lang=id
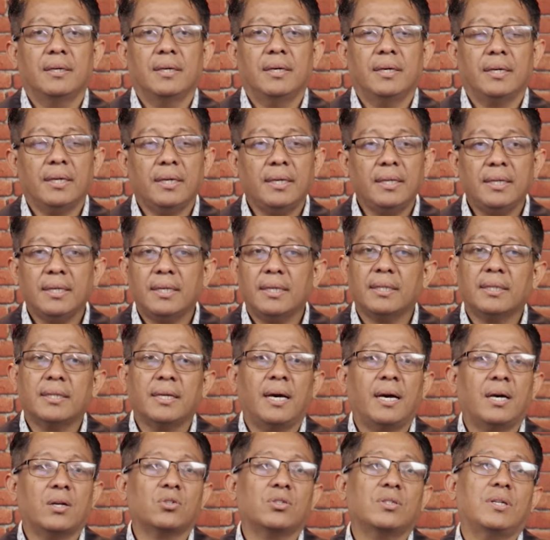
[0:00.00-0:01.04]
ini kita
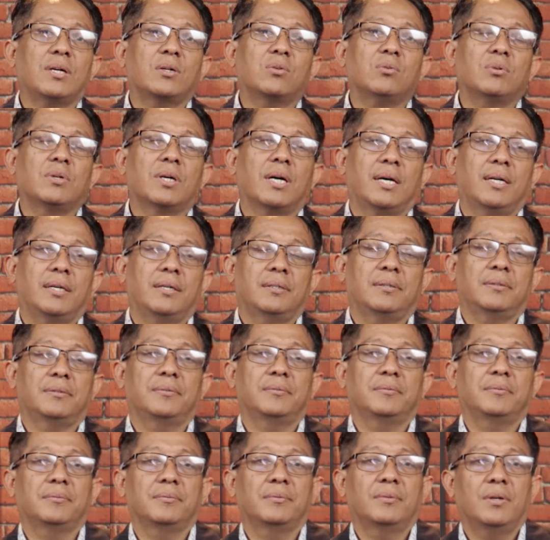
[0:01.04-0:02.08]
harus lakukan.
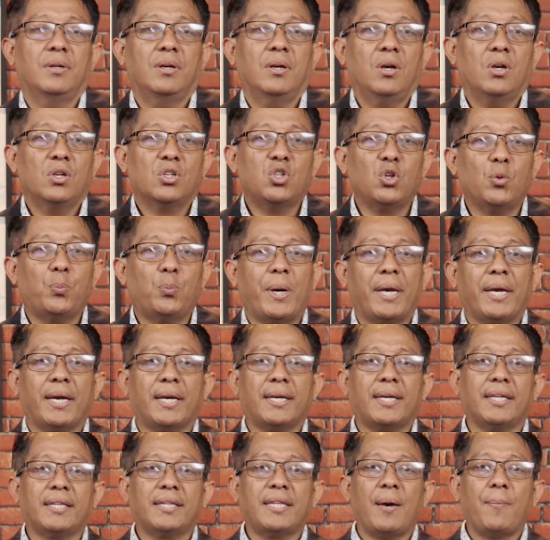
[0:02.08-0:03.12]
Supaya
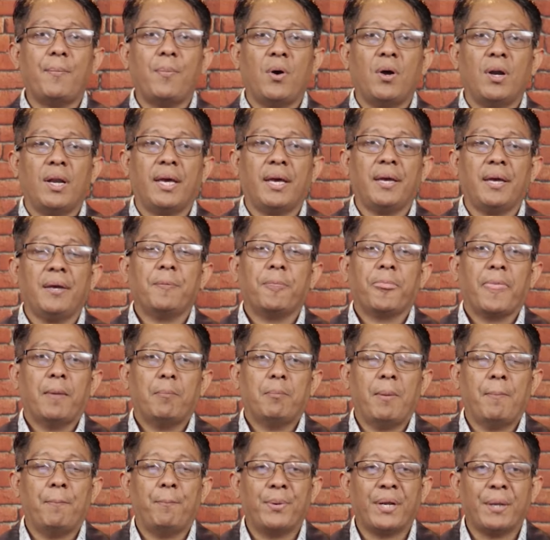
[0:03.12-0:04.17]
kita boleh
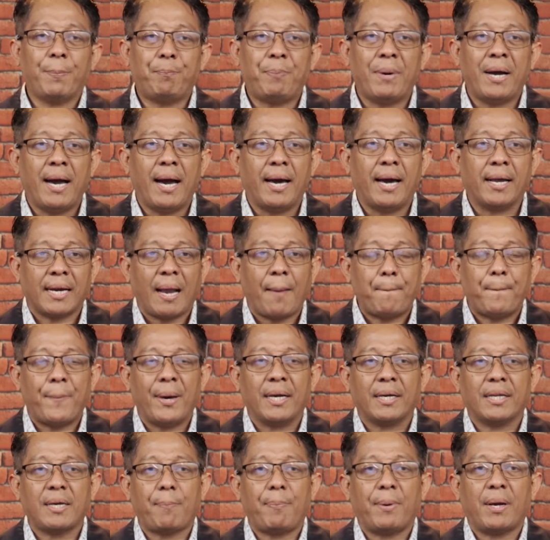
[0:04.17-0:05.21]
memberi
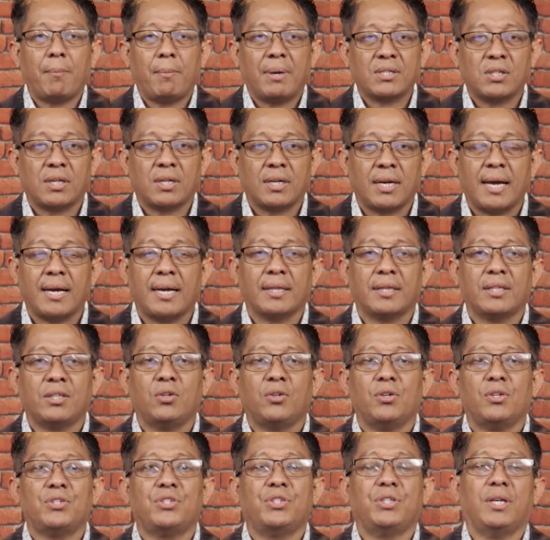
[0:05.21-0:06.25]
pengharapan kepada masyarakat
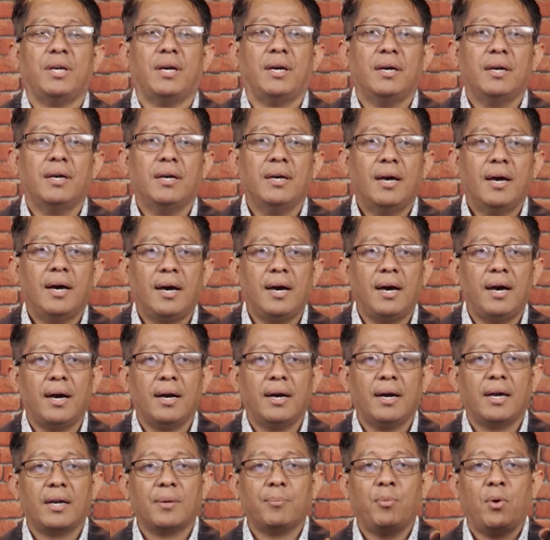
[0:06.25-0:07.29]
Indonesia
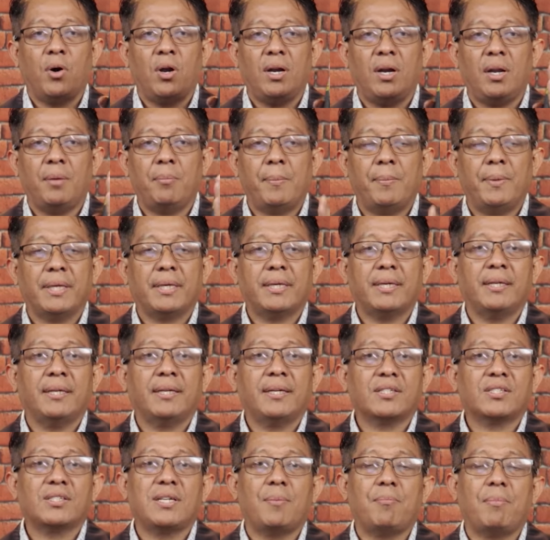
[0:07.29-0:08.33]
agar boleh memiliki
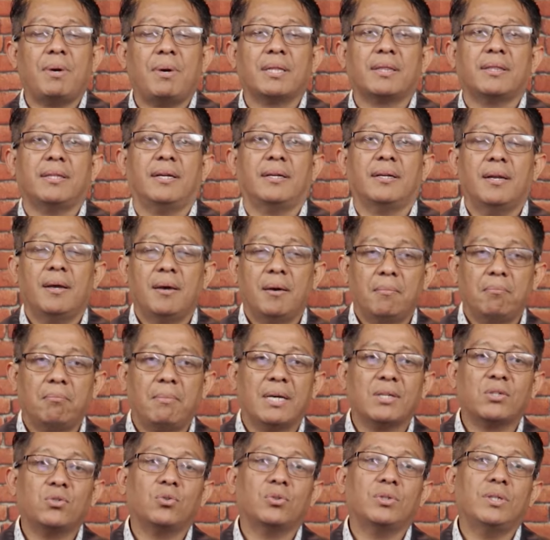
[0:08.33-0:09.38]
keselamatan
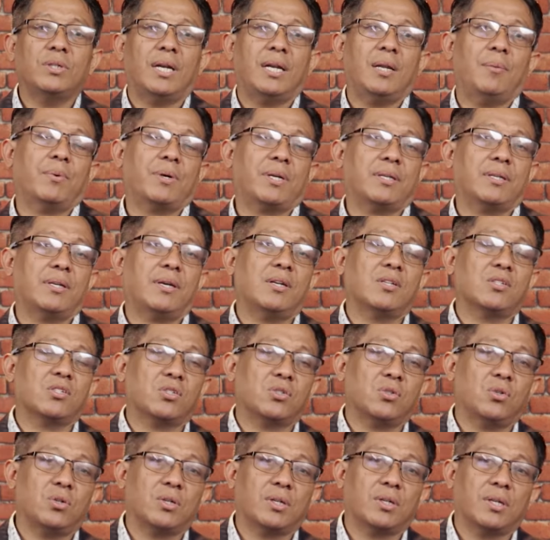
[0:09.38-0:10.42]
masuk dalam kerajaan
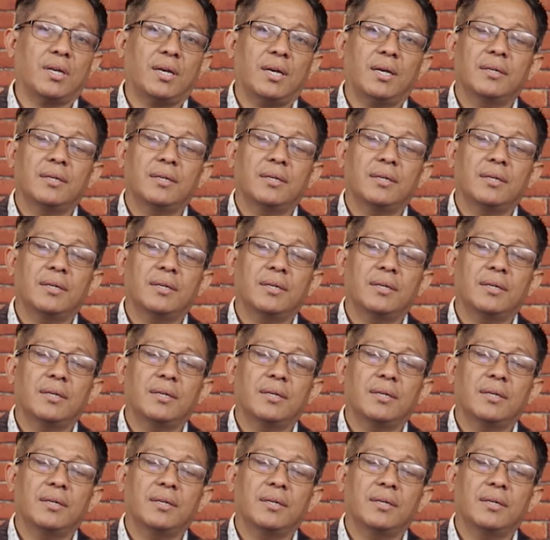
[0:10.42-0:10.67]
sorga.